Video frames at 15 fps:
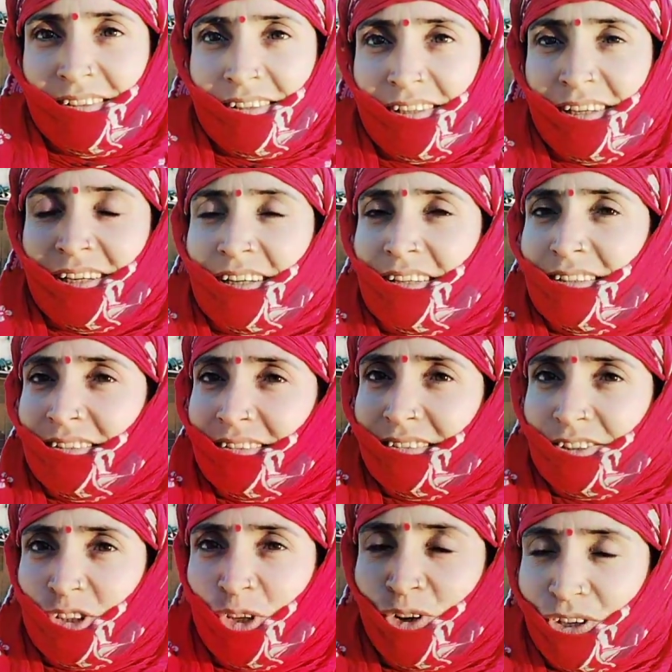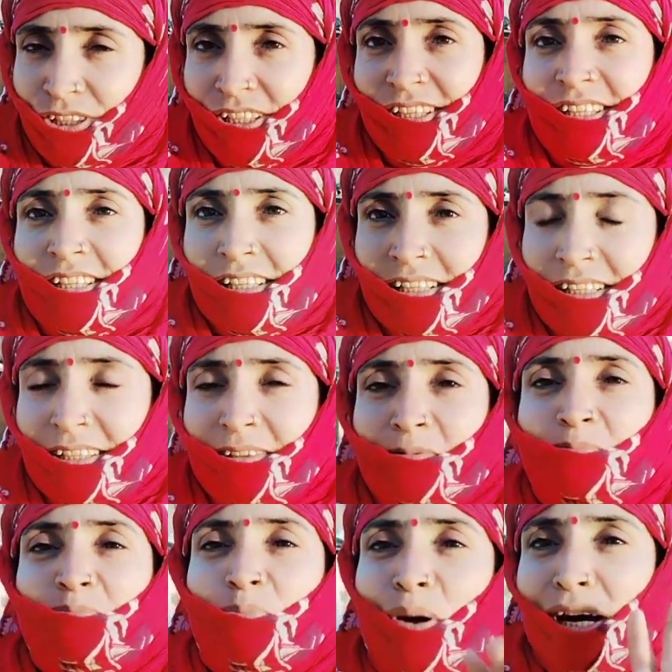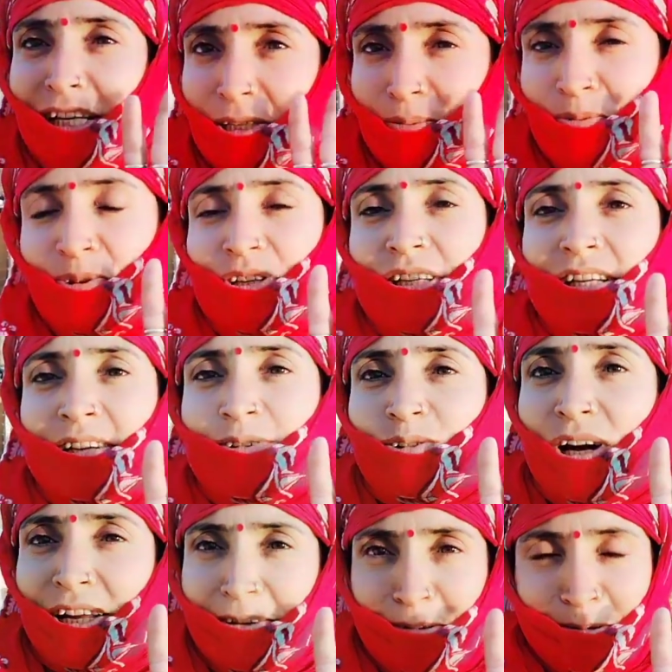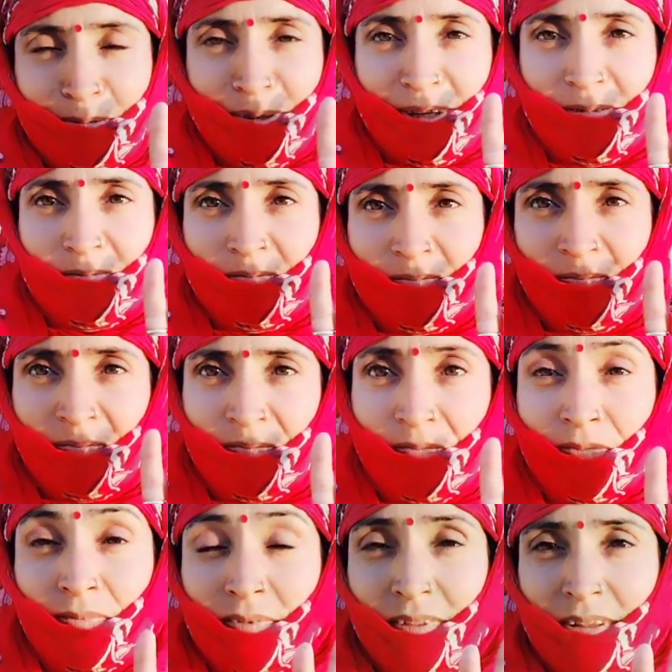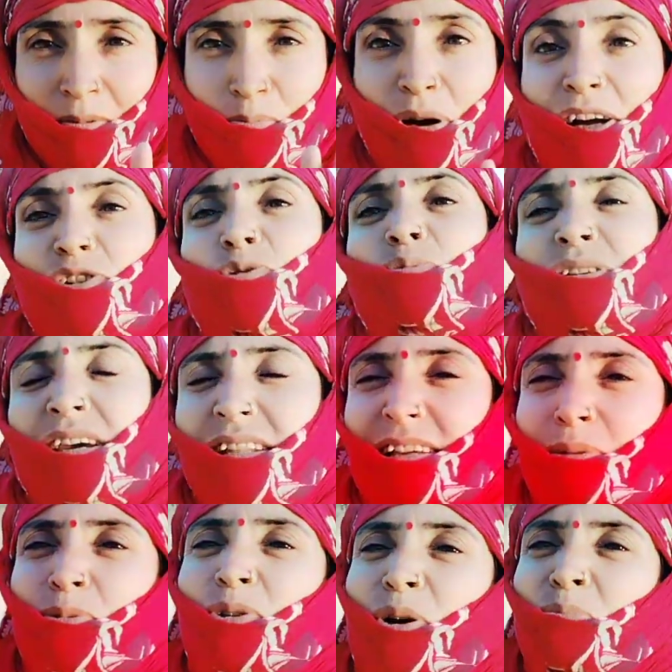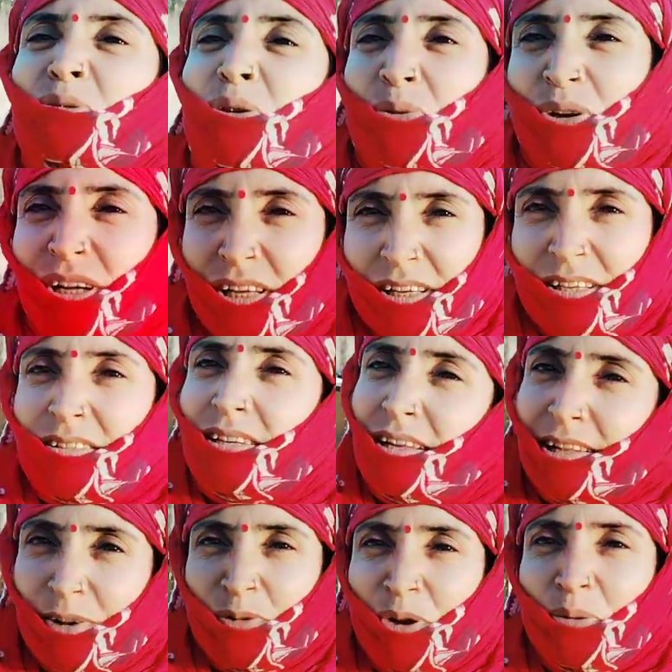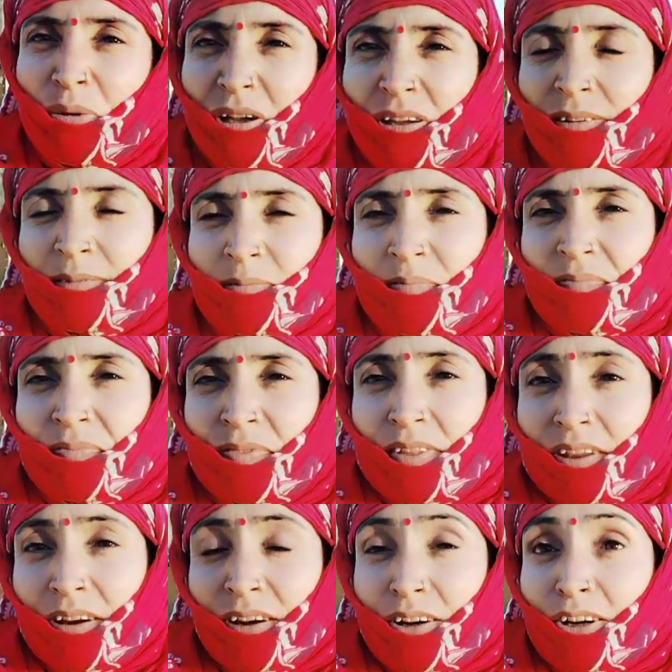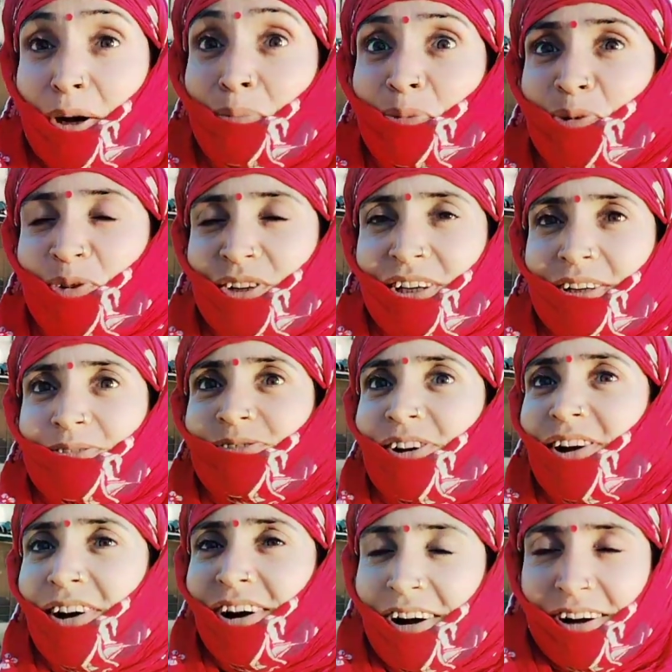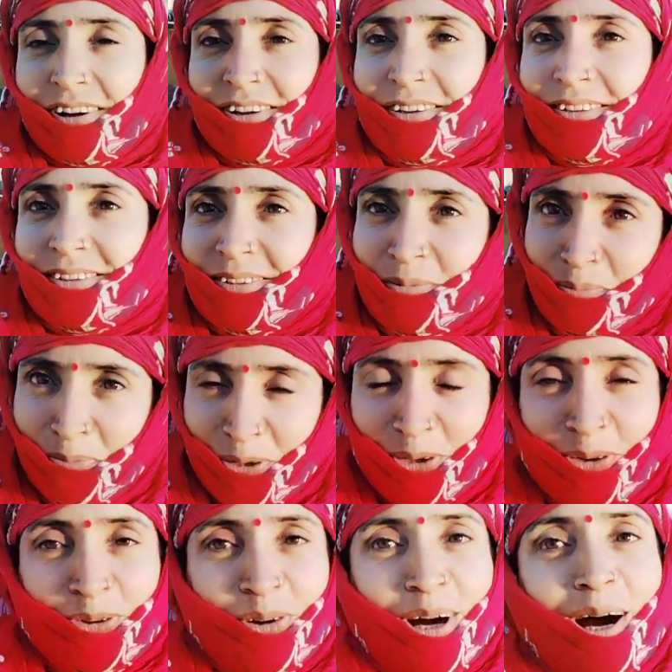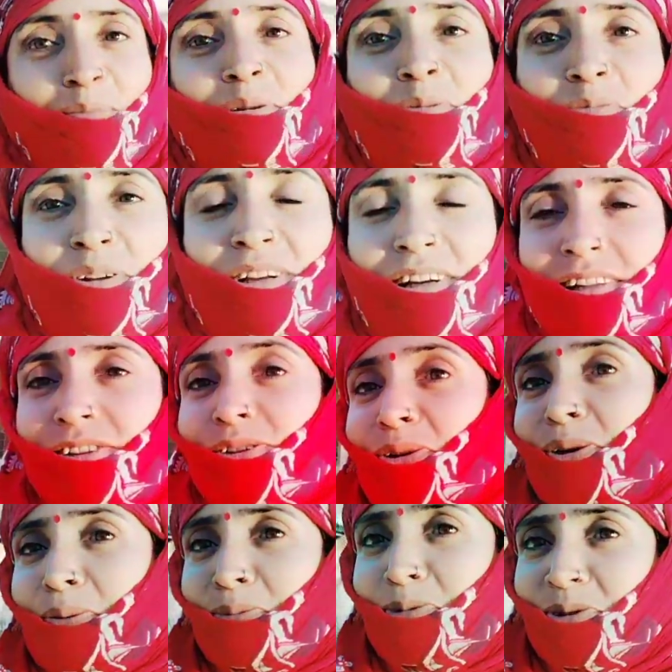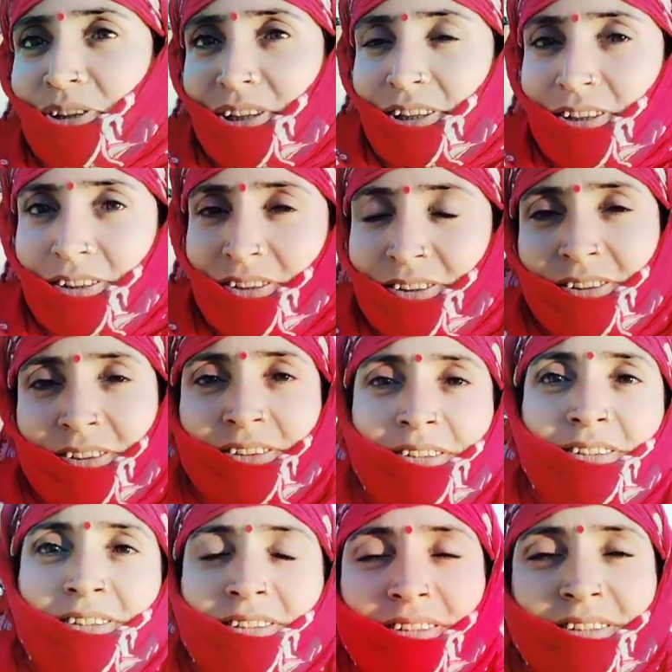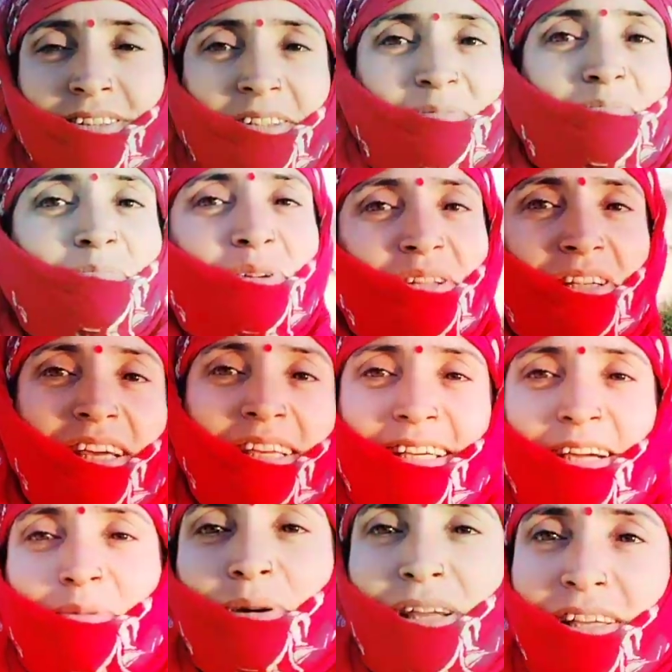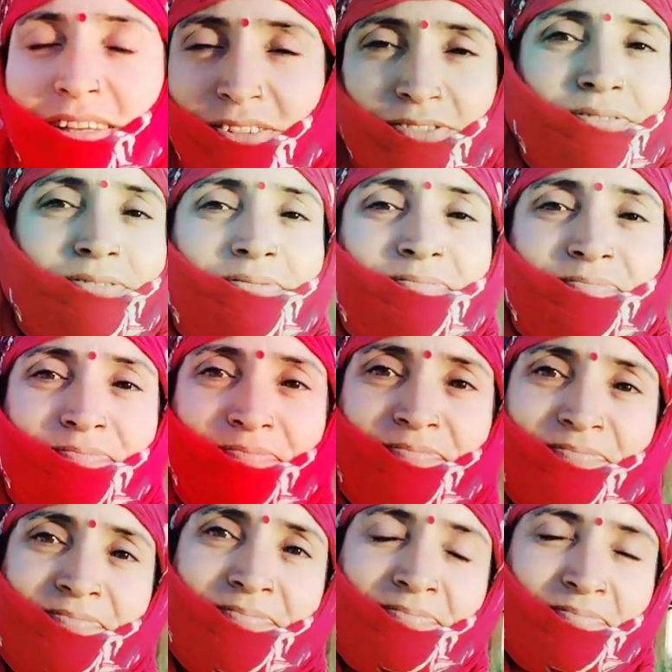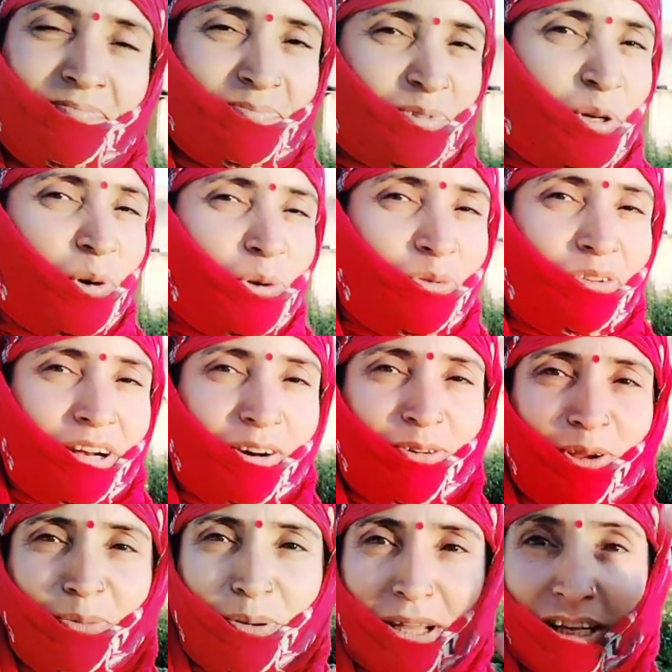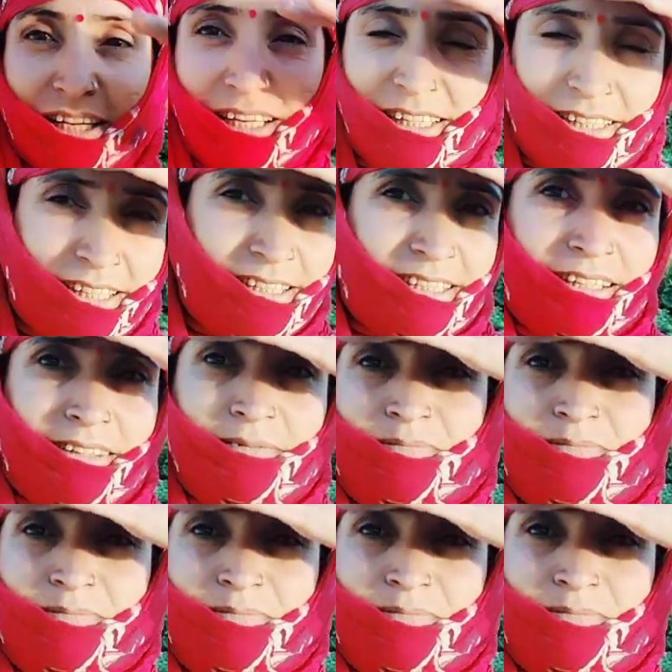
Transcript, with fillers: एक छोटी सी पाँच फुट की लुगाई मैं पाँचवीं शायद की ब्रो कमी होगी ज़्यादा को नहीं मैं कबूतरी वाह मेरा नाम ही बदल दियो कबूतरी बदला जा भाई कोई फर्क कौन पड़ा ललिता जी के